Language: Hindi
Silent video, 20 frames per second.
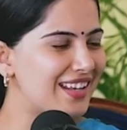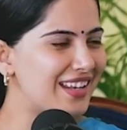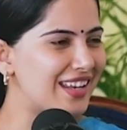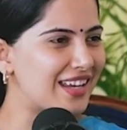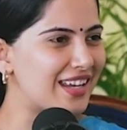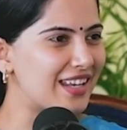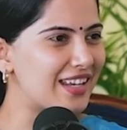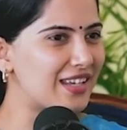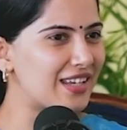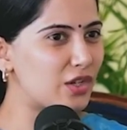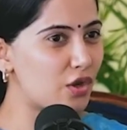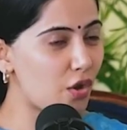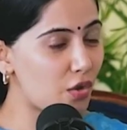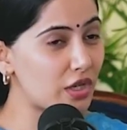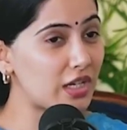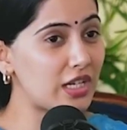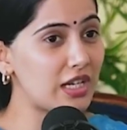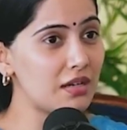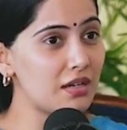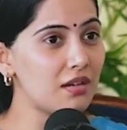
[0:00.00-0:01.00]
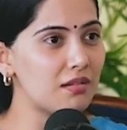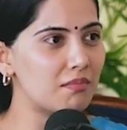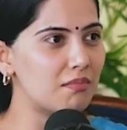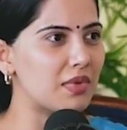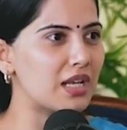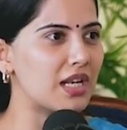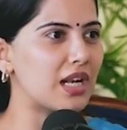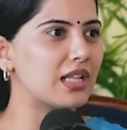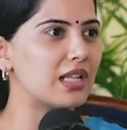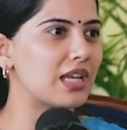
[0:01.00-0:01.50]
लेकिन क्योंकि
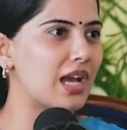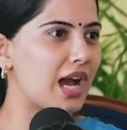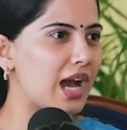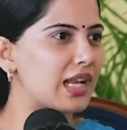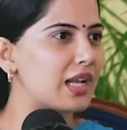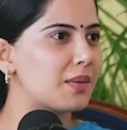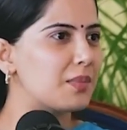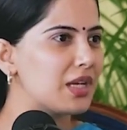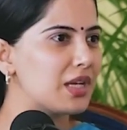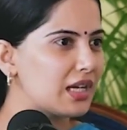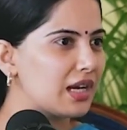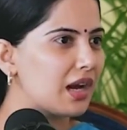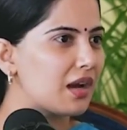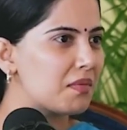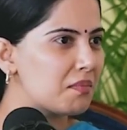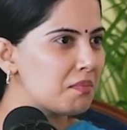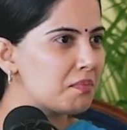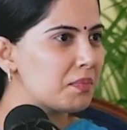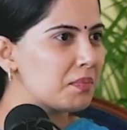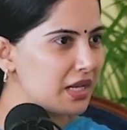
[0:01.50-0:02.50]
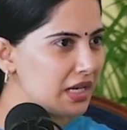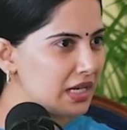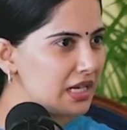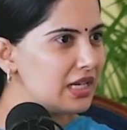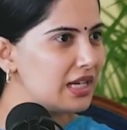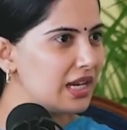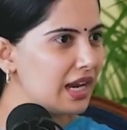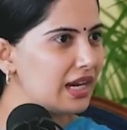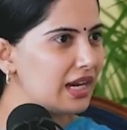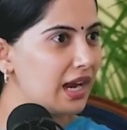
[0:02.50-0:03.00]
मेरा ध्यान अभी कर्म पर
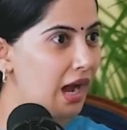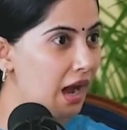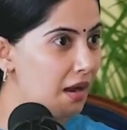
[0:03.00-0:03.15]
ही है